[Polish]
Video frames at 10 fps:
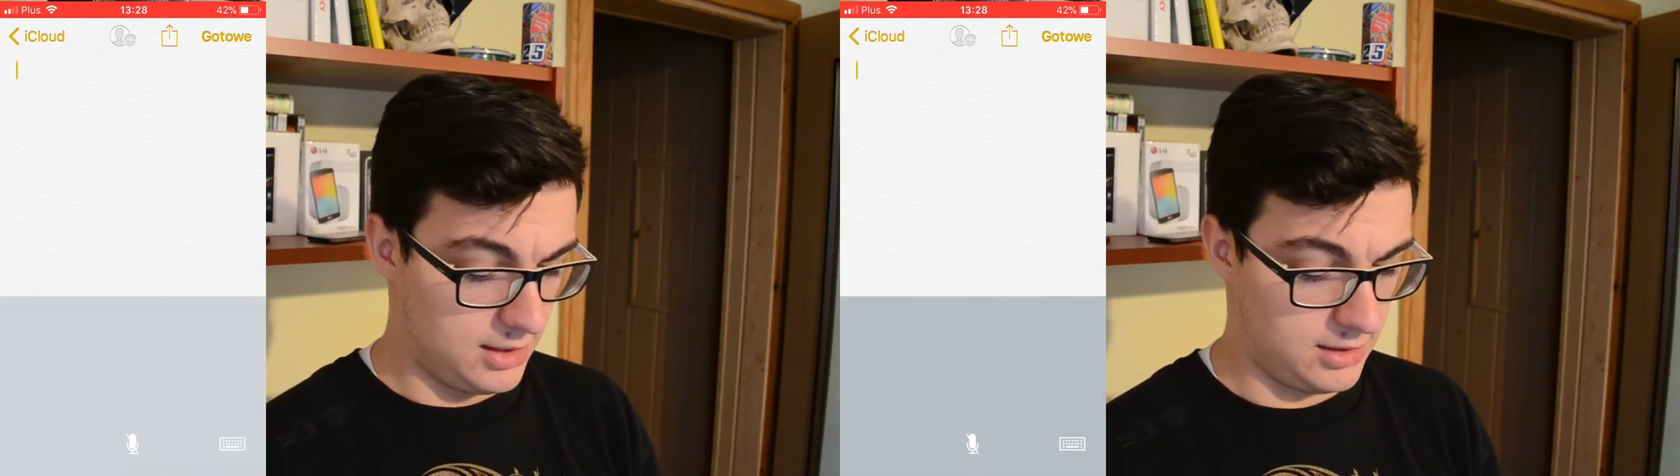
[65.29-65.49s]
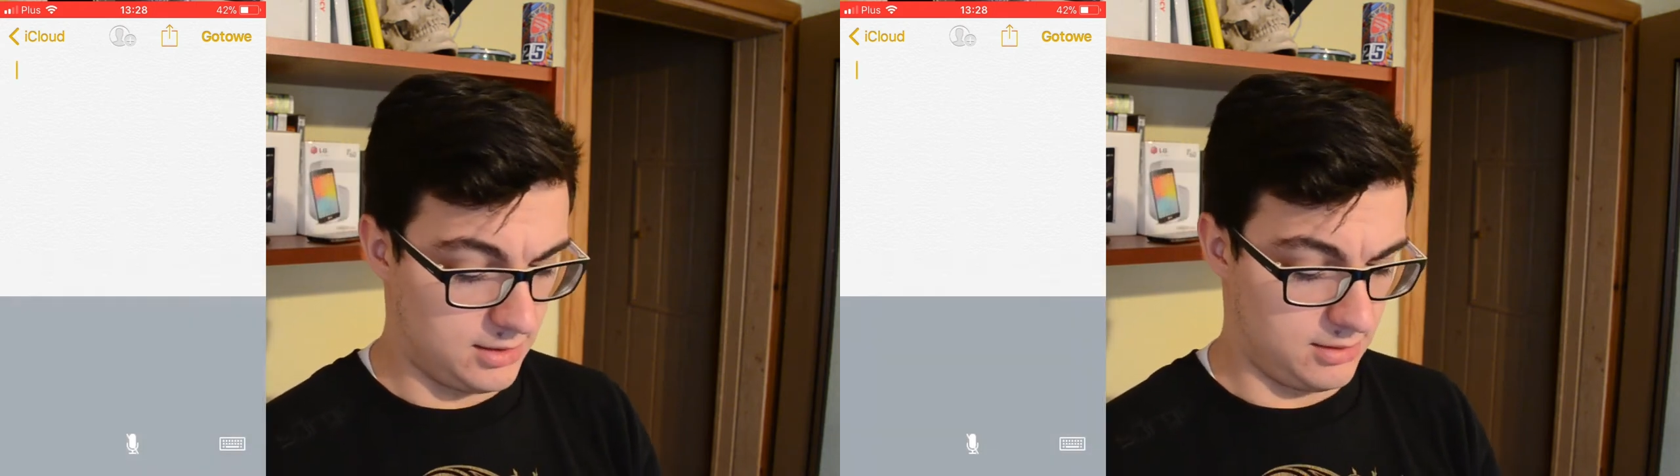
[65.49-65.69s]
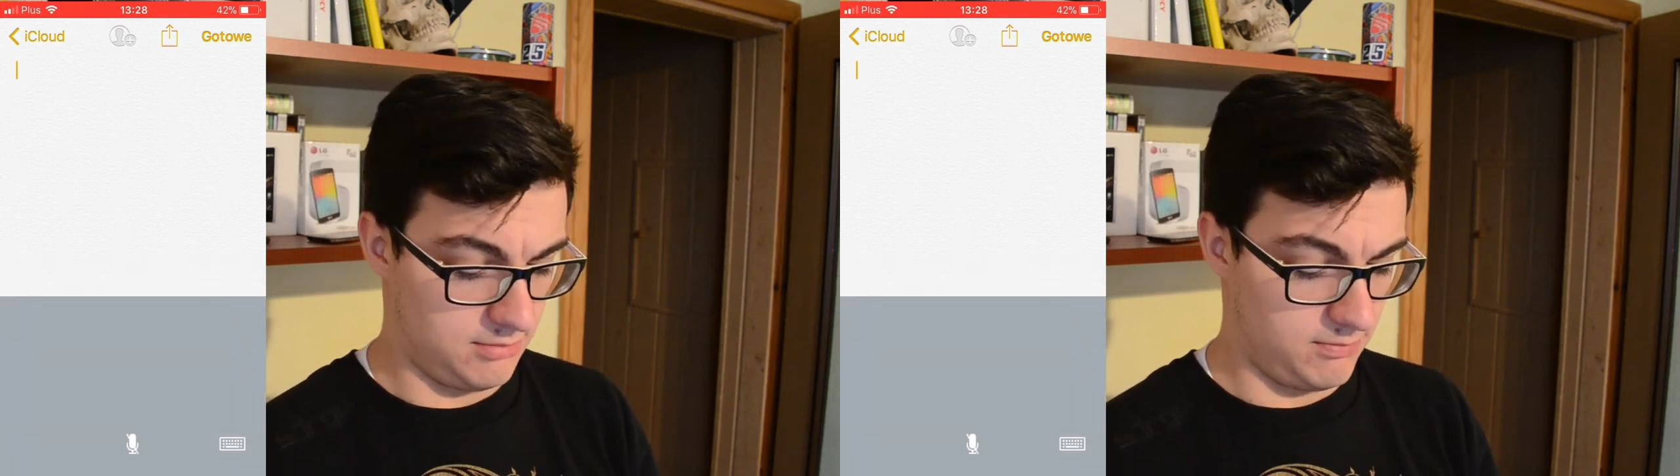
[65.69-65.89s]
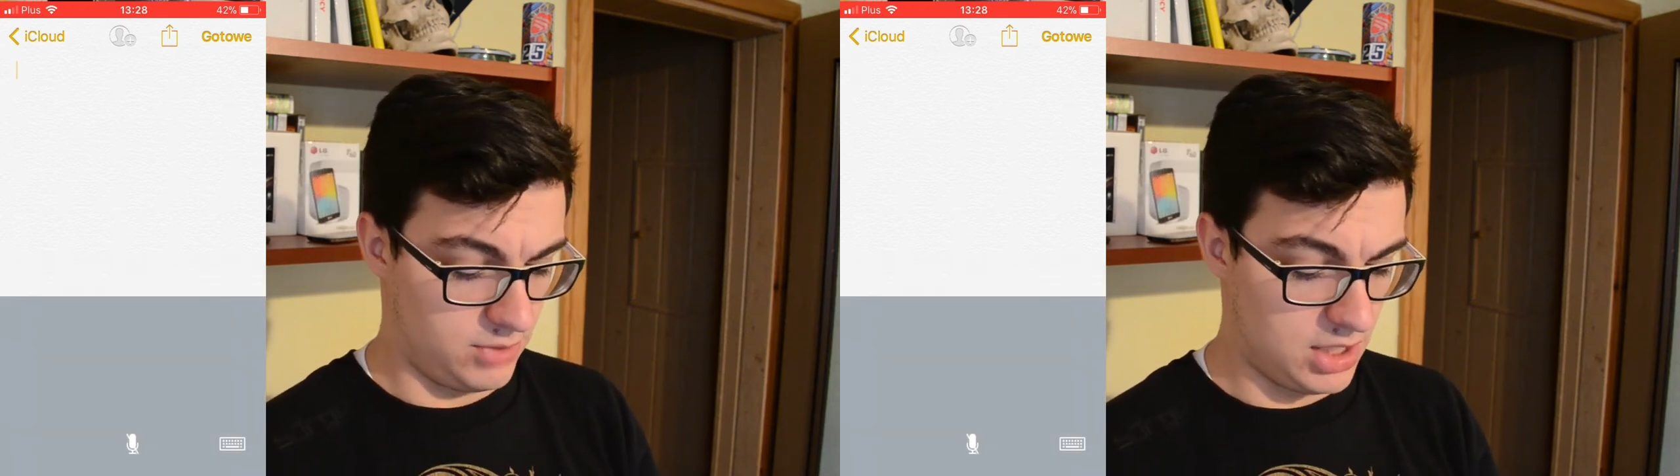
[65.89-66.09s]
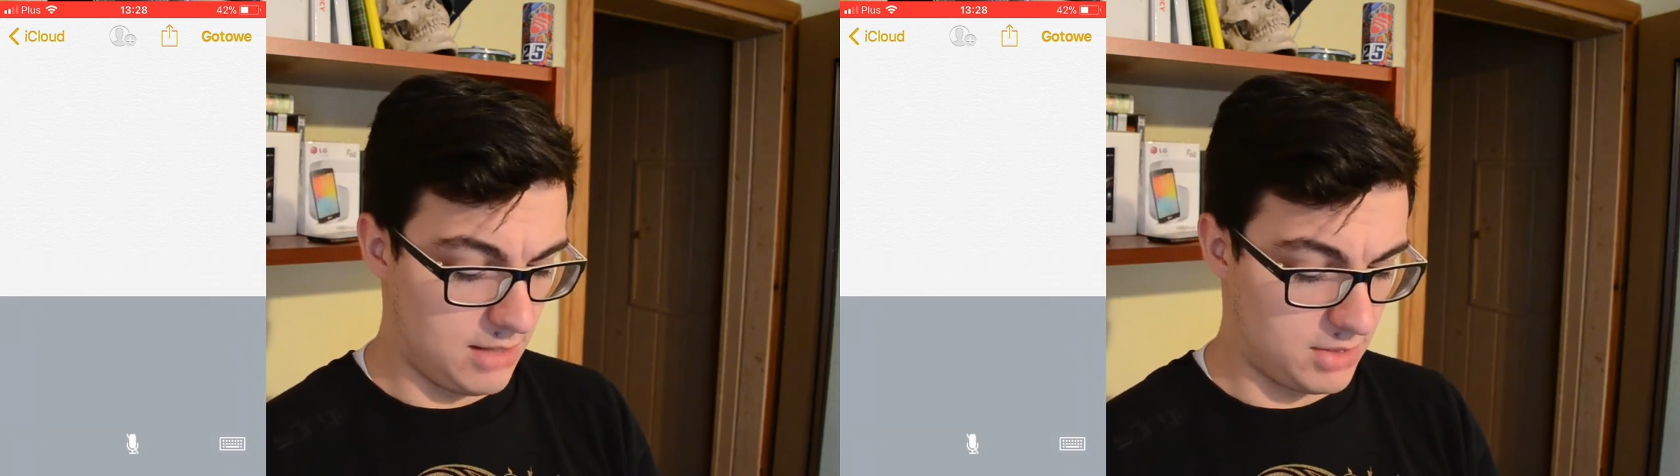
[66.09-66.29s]
e,
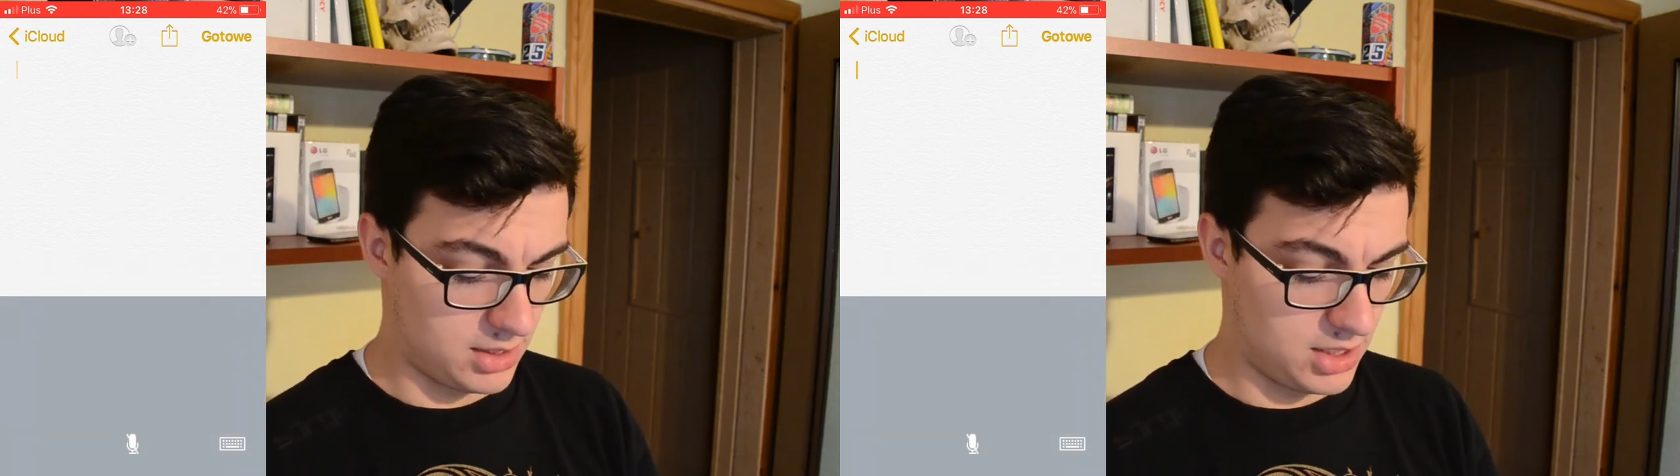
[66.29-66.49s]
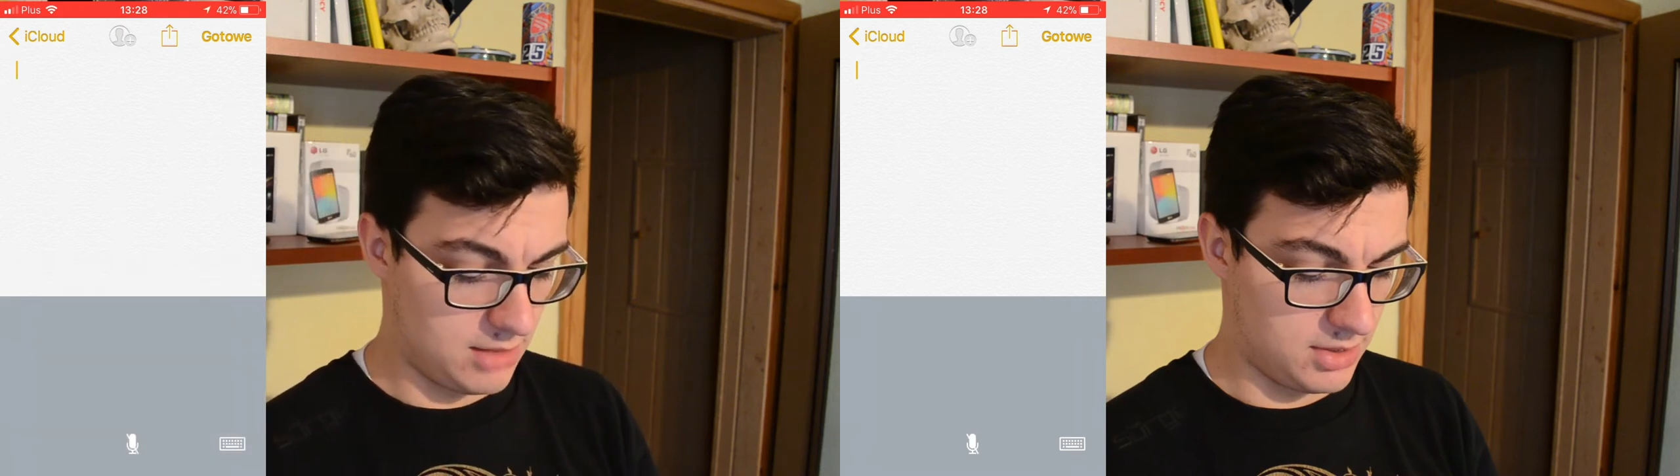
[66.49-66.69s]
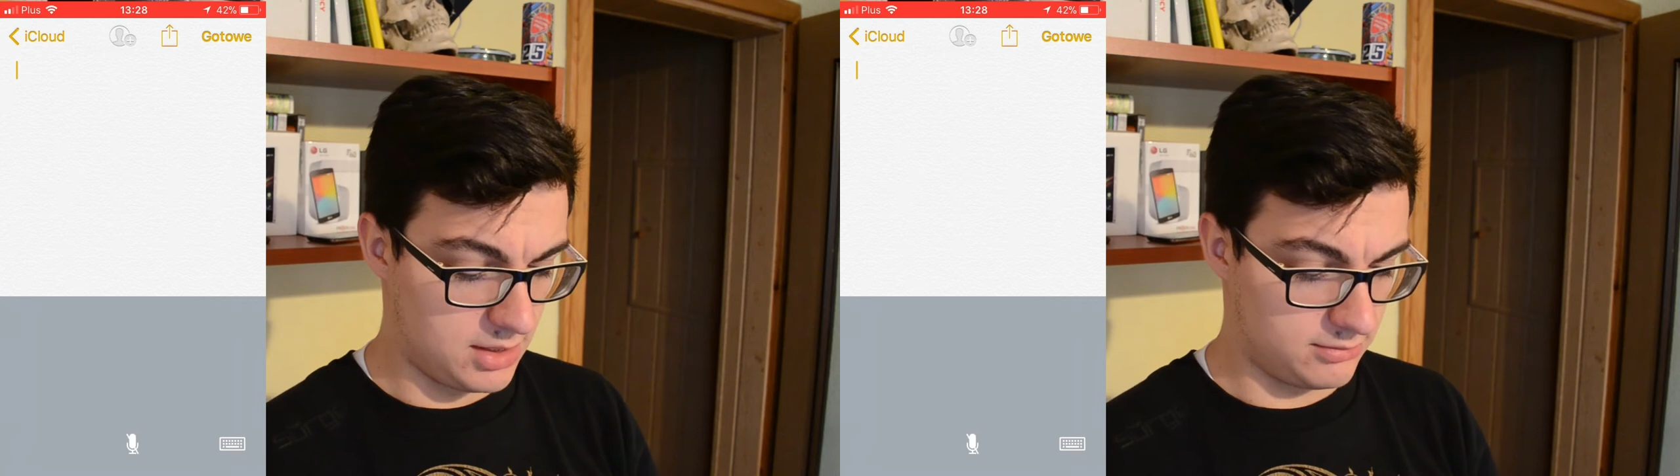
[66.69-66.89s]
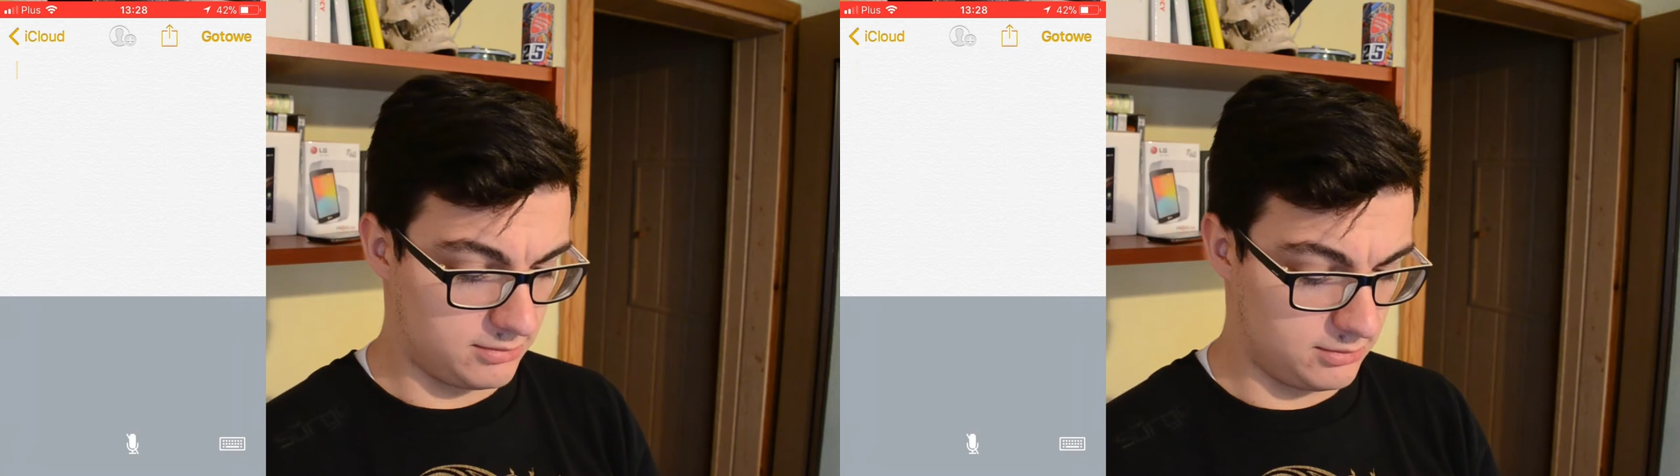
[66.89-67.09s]
siema, siema,